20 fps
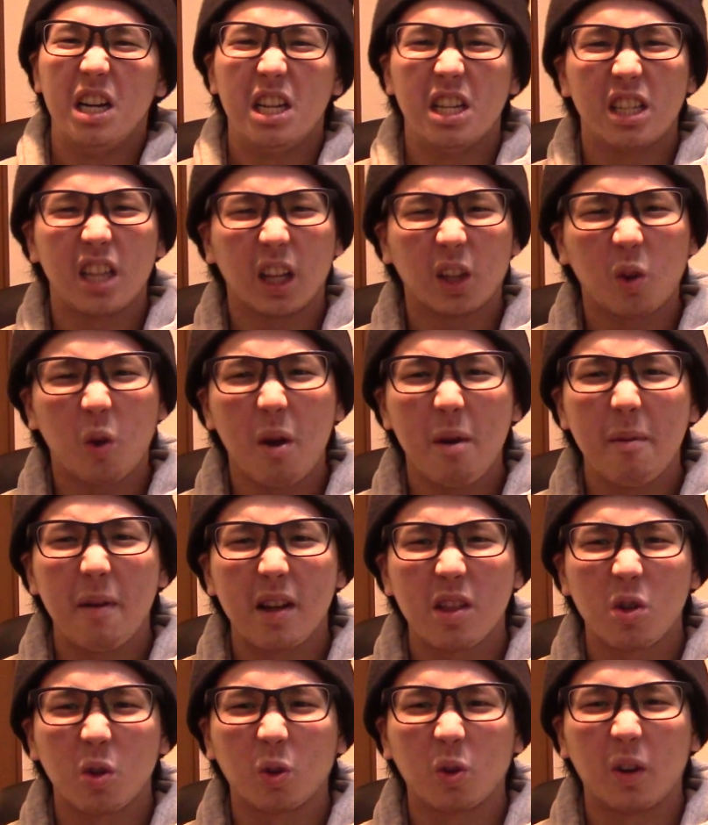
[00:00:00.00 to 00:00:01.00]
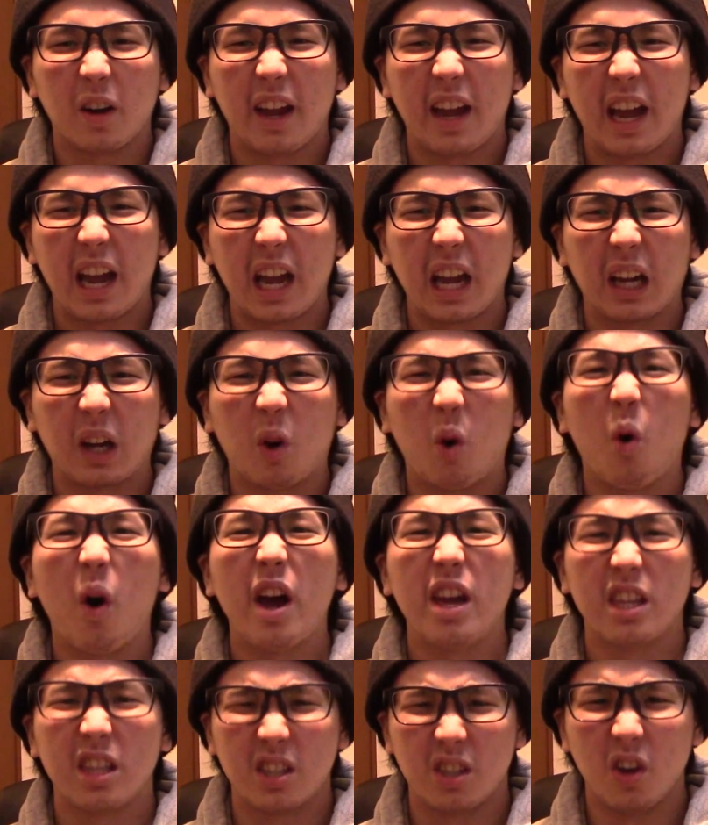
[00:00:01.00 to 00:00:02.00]
リサ・トウェバーちょっとね怖
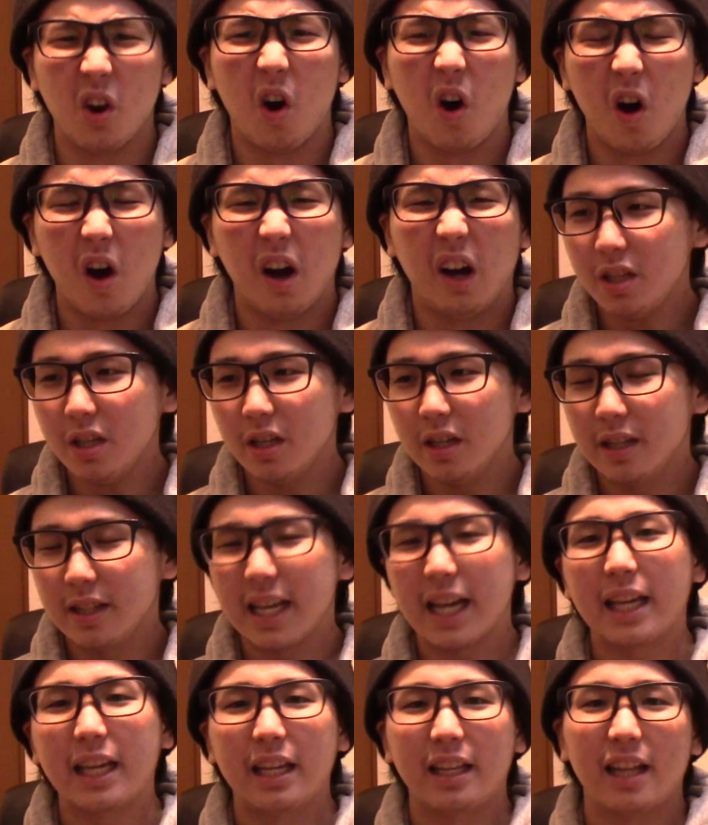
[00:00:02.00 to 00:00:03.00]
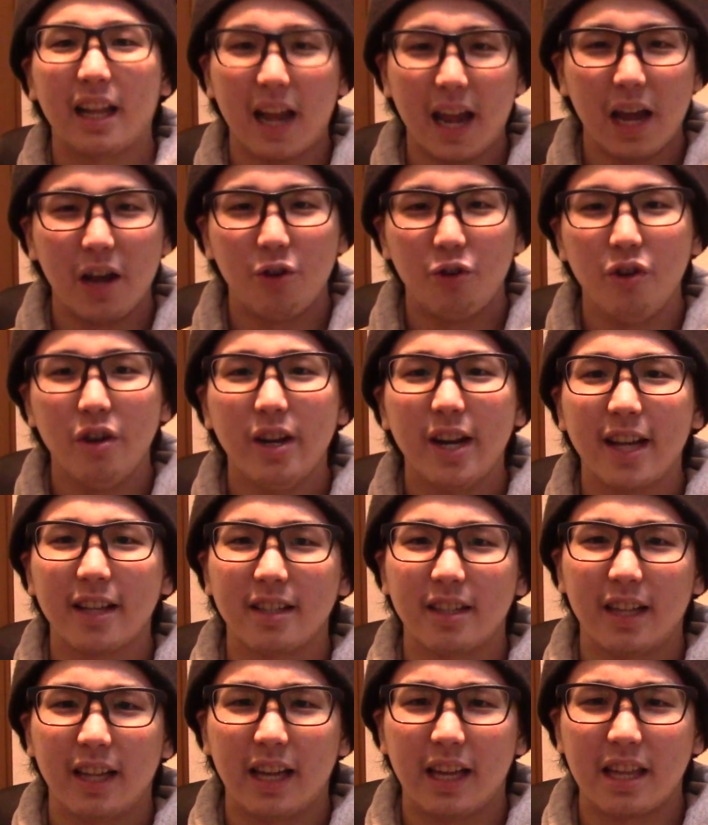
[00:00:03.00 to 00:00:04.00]
いんすよさっき言ったねウィーのや
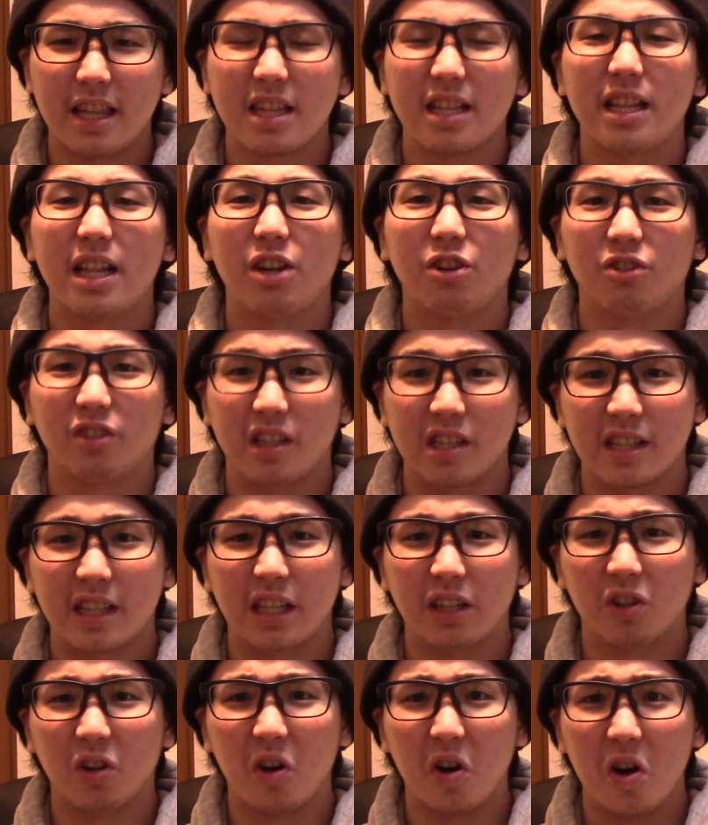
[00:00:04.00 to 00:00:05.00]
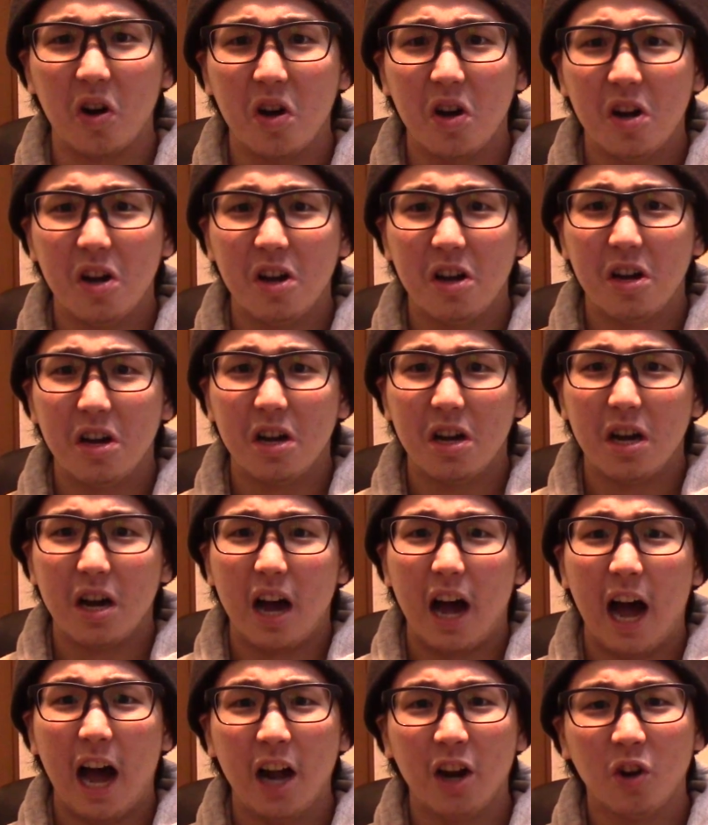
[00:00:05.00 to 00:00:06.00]
つで知ってるんですけど
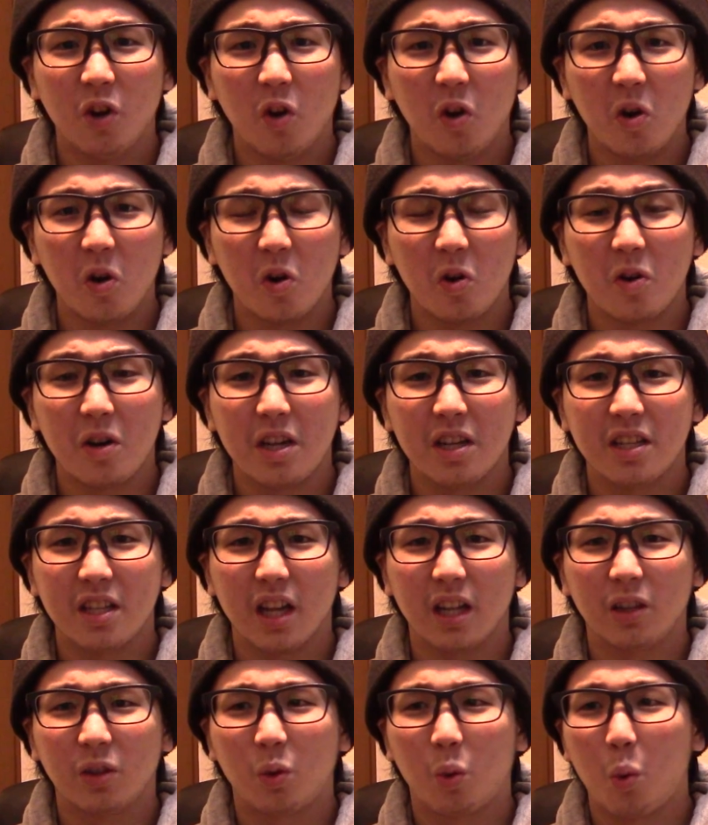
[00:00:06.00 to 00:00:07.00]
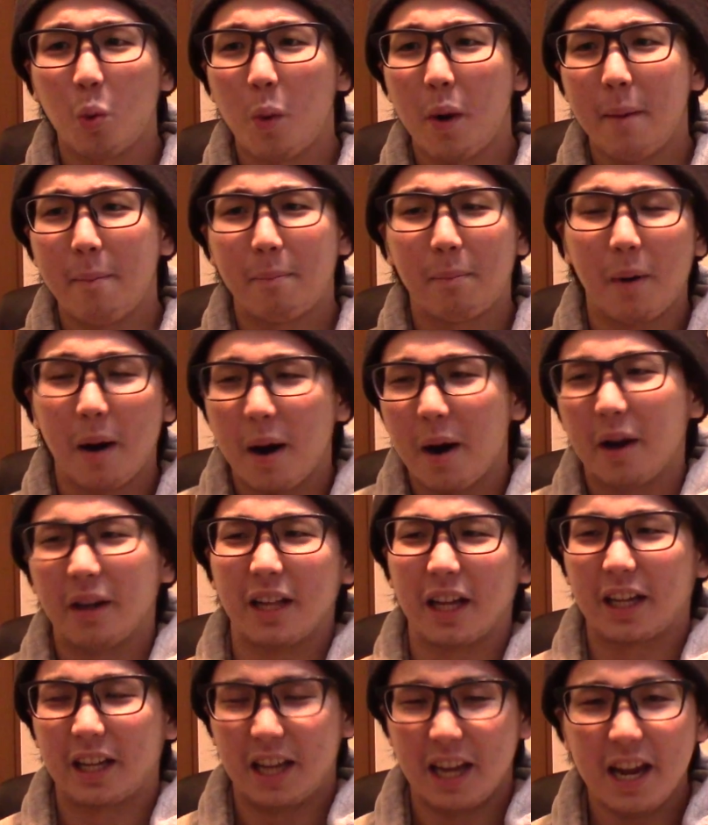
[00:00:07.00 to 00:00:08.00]
あのリサ・トウェバー
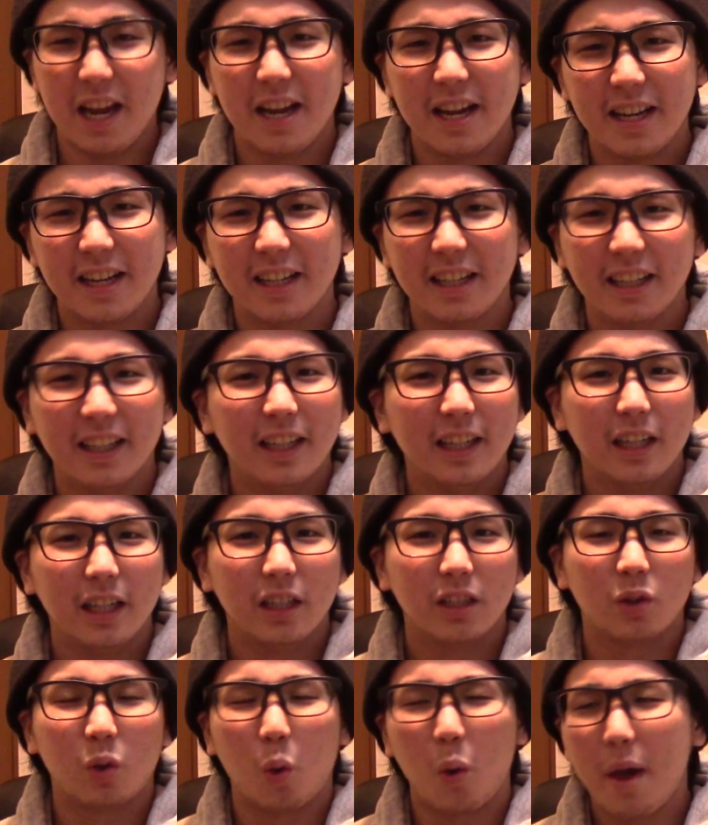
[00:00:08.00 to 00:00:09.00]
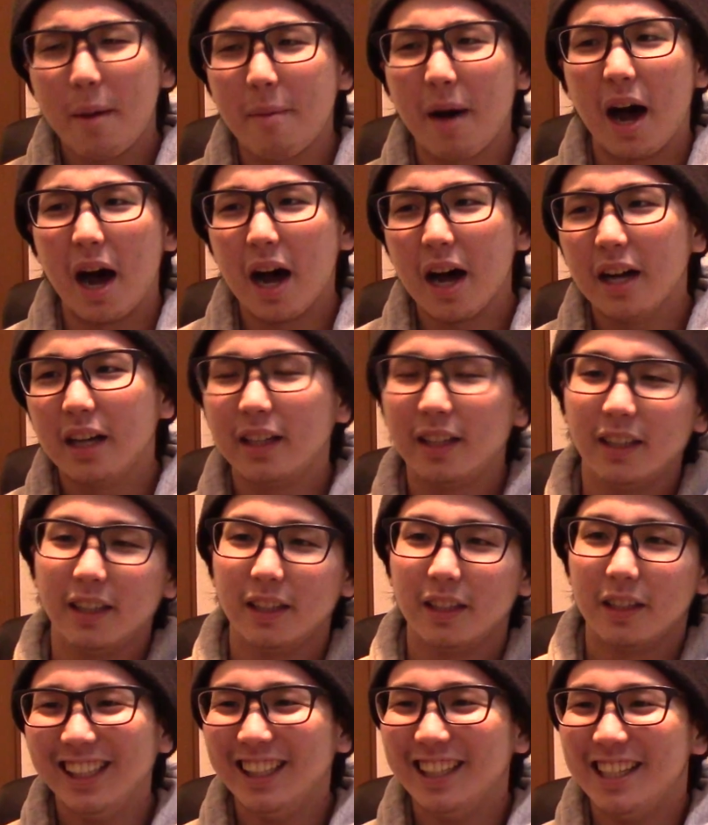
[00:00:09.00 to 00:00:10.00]
だっけトレバー
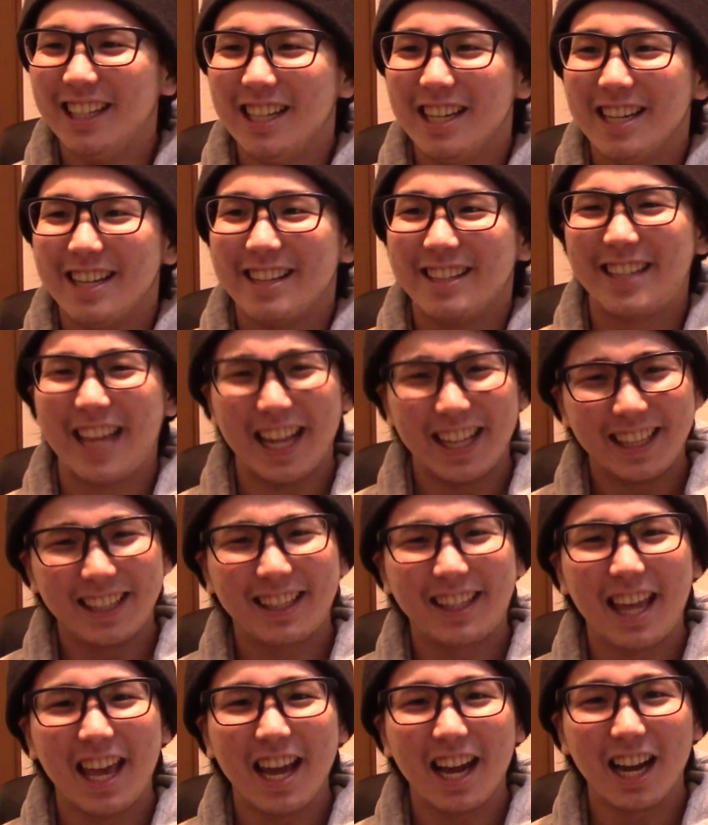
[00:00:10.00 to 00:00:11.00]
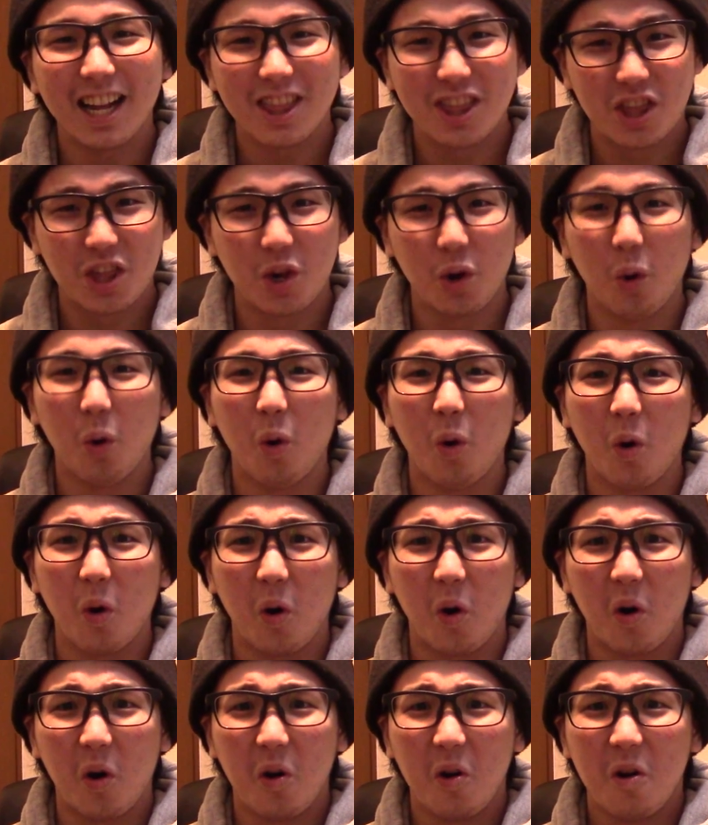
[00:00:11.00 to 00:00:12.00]
設定が
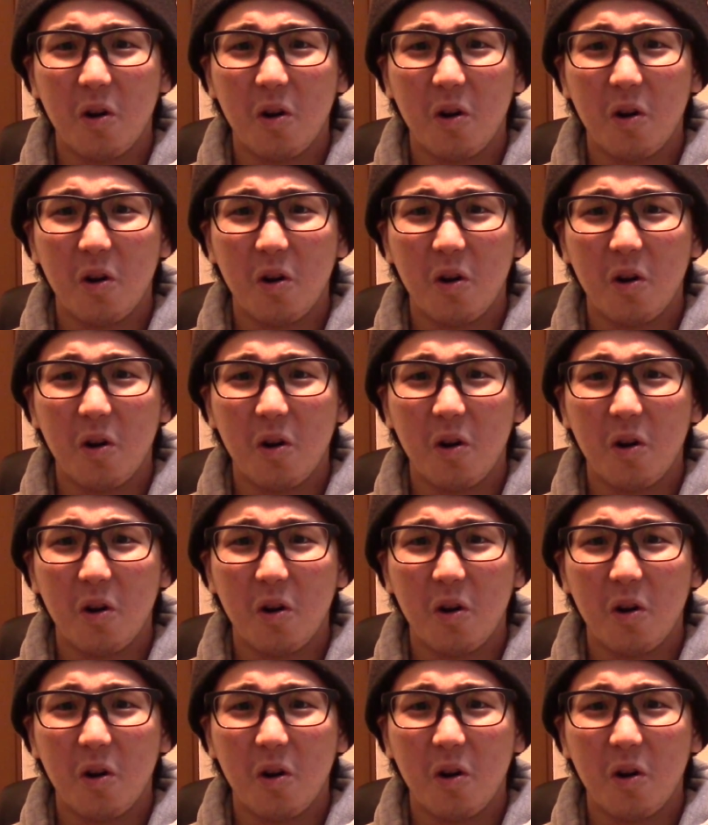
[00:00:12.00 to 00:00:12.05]
超